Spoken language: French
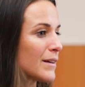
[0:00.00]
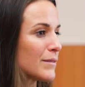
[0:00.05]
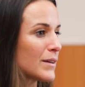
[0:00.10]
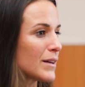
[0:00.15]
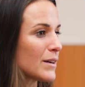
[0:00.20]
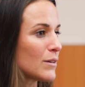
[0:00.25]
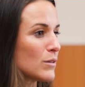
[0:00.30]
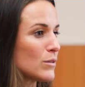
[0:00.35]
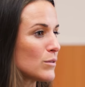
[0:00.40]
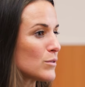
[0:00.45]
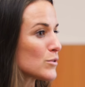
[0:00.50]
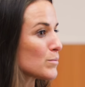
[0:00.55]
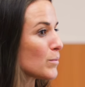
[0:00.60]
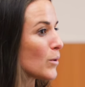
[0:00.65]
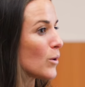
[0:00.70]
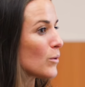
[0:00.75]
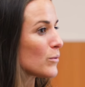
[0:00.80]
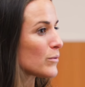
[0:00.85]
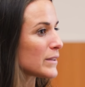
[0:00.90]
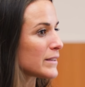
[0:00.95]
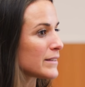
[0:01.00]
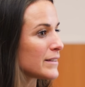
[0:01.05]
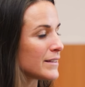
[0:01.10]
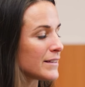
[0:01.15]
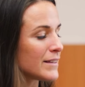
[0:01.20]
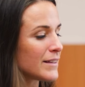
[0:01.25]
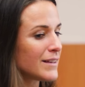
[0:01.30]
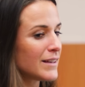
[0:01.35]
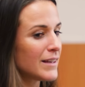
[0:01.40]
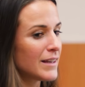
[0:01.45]
travers euh, le sport, en fait.
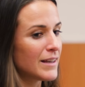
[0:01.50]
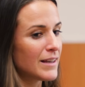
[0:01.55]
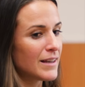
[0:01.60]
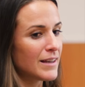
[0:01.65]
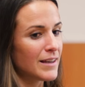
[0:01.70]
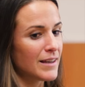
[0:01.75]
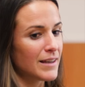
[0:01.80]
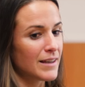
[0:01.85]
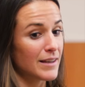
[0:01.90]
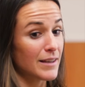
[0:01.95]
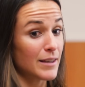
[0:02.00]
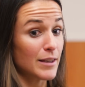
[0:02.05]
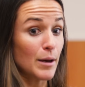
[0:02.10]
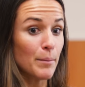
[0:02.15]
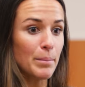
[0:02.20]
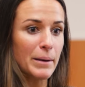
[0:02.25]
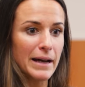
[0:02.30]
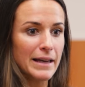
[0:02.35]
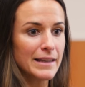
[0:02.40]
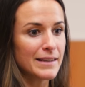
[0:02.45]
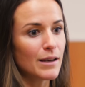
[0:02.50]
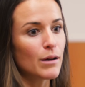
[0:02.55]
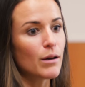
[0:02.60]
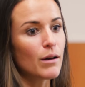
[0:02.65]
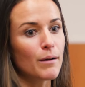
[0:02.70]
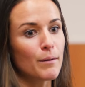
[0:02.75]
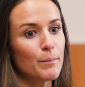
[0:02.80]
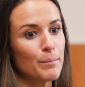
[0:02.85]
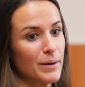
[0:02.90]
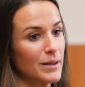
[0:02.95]
Et après, il n'y
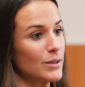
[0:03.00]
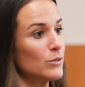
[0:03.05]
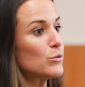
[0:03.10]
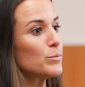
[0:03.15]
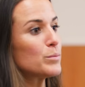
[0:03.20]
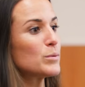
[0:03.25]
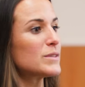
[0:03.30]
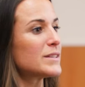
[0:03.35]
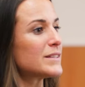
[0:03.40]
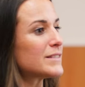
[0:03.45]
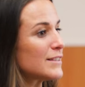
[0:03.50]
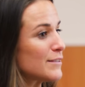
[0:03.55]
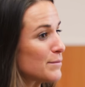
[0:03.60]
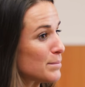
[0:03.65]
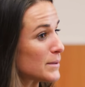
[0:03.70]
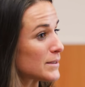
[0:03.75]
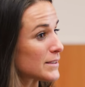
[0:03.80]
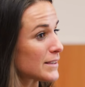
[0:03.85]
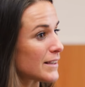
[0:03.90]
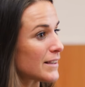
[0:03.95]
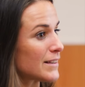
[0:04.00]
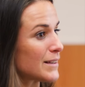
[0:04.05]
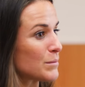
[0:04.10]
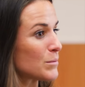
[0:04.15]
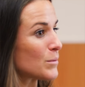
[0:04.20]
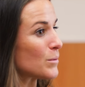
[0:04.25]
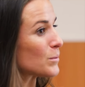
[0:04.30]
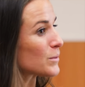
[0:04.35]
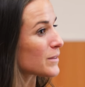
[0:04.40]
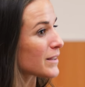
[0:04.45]
a pas que du positif, parce qu'il y a des
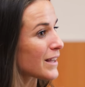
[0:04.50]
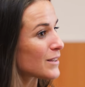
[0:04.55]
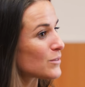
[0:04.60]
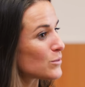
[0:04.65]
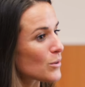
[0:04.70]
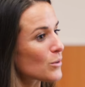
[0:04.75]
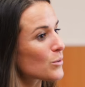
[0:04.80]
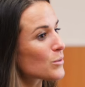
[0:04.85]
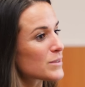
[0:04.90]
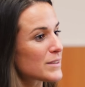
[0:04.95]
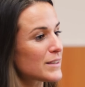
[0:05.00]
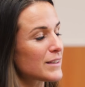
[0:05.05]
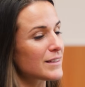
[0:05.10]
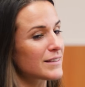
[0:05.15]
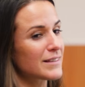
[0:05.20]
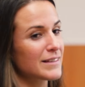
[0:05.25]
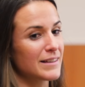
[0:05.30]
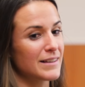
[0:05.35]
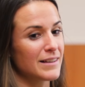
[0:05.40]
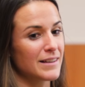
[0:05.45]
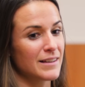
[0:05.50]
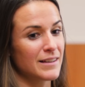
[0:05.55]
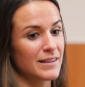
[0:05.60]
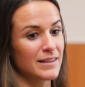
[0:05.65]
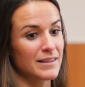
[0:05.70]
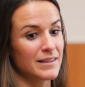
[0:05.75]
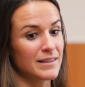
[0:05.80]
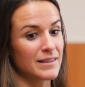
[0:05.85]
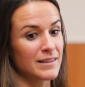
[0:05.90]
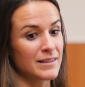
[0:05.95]
moments très durs aussi.
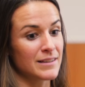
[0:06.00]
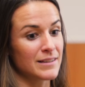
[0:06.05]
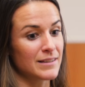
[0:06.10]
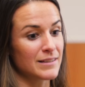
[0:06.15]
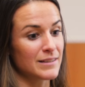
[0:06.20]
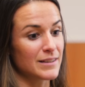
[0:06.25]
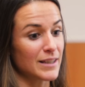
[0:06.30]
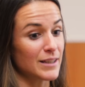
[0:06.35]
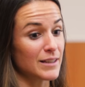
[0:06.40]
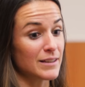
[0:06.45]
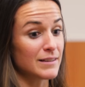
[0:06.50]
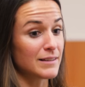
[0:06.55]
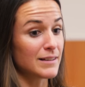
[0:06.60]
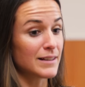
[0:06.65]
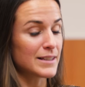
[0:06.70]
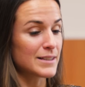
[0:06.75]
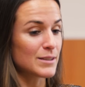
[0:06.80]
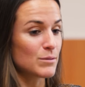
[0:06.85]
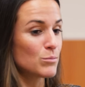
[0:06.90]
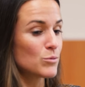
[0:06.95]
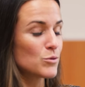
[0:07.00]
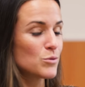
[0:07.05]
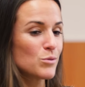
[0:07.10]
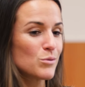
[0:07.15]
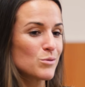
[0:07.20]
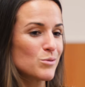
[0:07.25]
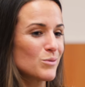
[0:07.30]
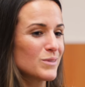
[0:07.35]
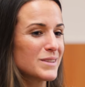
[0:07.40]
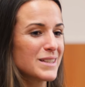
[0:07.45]
Et y a, les
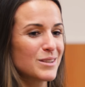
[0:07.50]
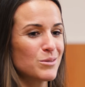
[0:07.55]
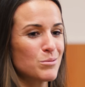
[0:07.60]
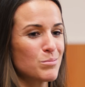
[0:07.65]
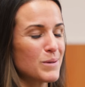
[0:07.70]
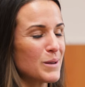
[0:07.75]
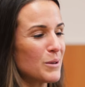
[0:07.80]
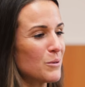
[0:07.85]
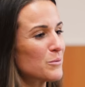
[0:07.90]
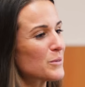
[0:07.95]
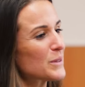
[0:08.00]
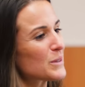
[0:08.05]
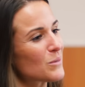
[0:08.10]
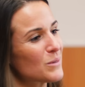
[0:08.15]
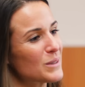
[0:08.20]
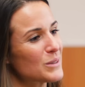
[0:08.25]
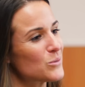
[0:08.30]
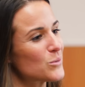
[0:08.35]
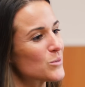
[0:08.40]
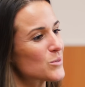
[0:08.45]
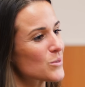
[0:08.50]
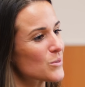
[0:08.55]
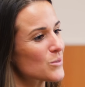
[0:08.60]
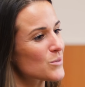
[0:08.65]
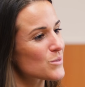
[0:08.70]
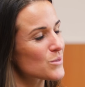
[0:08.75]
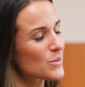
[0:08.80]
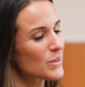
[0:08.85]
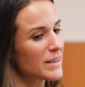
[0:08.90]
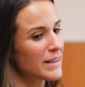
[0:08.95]
émotions sont décuplées, en fait, dans les deux
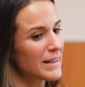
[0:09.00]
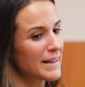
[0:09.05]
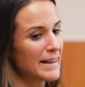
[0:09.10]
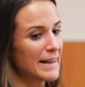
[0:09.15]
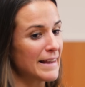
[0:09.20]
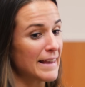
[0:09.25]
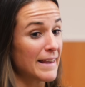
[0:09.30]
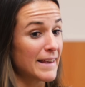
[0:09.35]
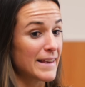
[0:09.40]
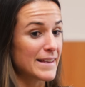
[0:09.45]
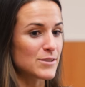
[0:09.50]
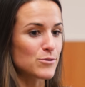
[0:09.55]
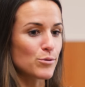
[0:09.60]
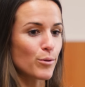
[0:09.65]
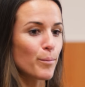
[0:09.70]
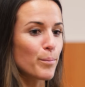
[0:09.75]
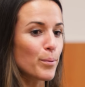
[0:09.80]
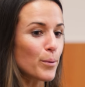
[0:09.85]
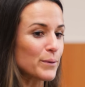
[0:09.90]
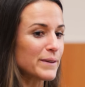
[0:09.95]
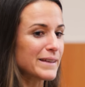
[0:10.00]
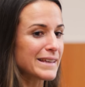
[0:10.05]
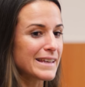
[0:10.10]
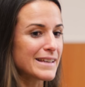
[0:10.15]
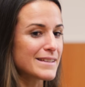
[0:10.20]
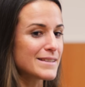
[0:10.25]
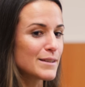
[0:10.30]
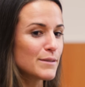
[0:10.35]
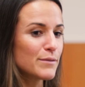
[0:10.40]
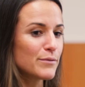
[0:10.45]
sens. Et sur le plan
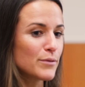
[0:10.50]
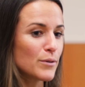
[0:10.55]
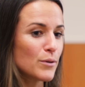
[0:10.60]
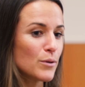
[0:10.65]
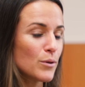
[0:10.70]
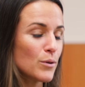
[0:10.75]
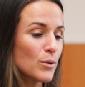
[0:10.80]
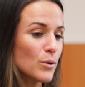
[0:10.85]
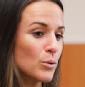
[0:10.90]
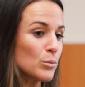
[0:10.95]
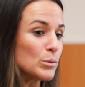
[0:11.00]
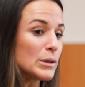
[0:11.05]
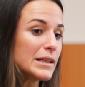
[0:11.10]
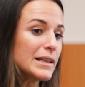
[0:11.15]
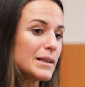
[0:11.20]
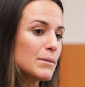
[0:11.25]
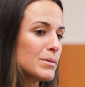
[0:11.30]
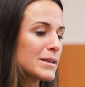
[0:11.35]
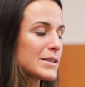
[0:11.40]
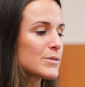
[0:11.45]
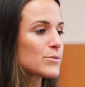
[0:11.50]
négatif, oui, les